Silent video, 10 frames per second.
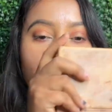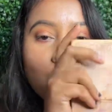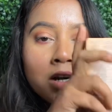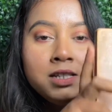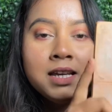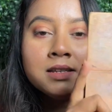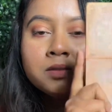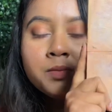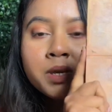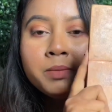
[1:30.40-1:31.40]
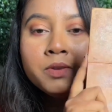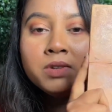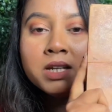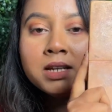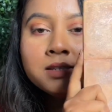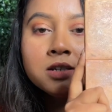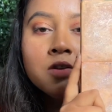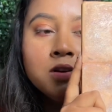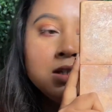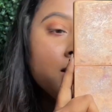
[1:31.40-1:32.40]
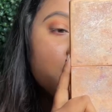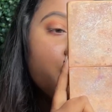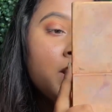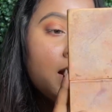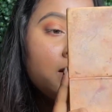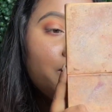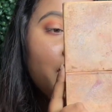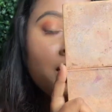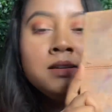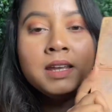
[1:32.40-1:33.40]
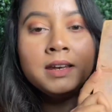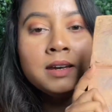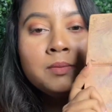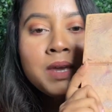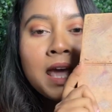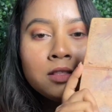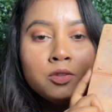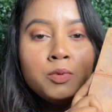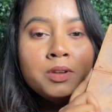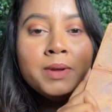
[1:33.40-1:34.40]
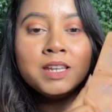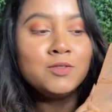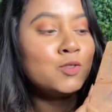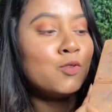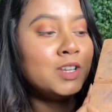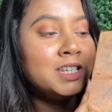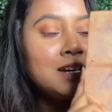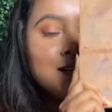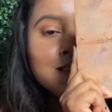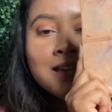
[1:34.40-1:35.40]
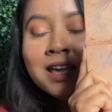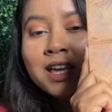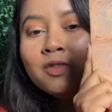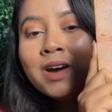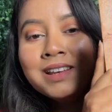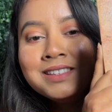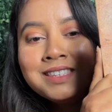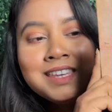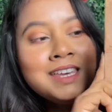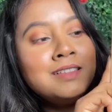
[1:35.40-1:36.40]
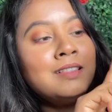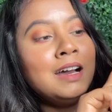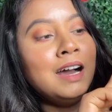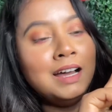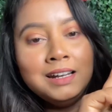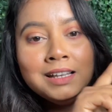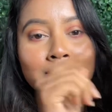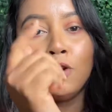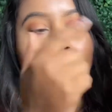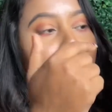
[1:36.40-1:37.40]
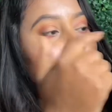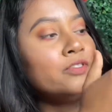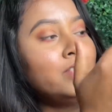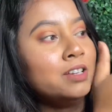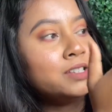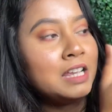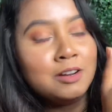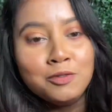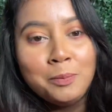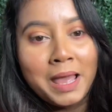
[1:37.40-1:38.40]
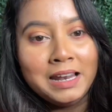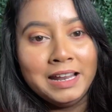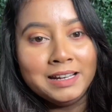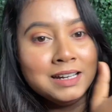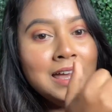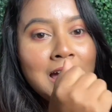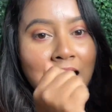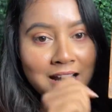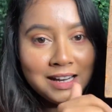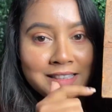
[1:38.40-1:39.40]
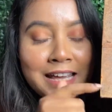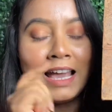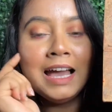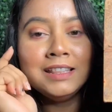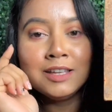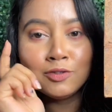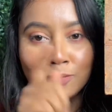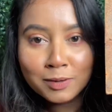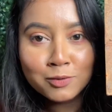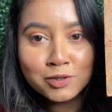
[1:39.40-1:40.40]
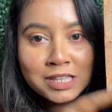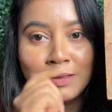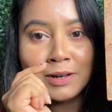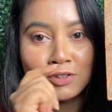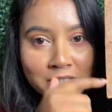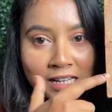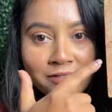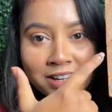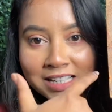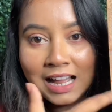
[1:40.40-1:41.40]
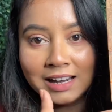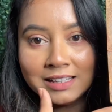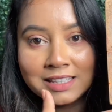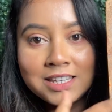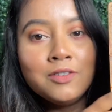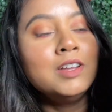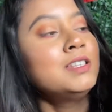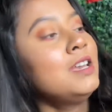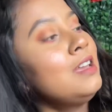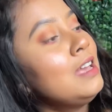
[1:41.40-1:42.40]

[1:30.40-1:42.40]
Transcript: গর্জিয়াস মি বিউটি ক্লেজার গর্জিয়াস মির একটা প্যালেট এটা আমি এত পরিমাণ ইউজ করেছি গাইস ইউ ক্যান সি দ্য হালাত অফ দ্য শ্যাডো প্যালেট হালাত দেখে আই থিঙ্ক তোমরা বুঝতেই পারছো স্যাটেলাইটে হালাত কি হয়েছে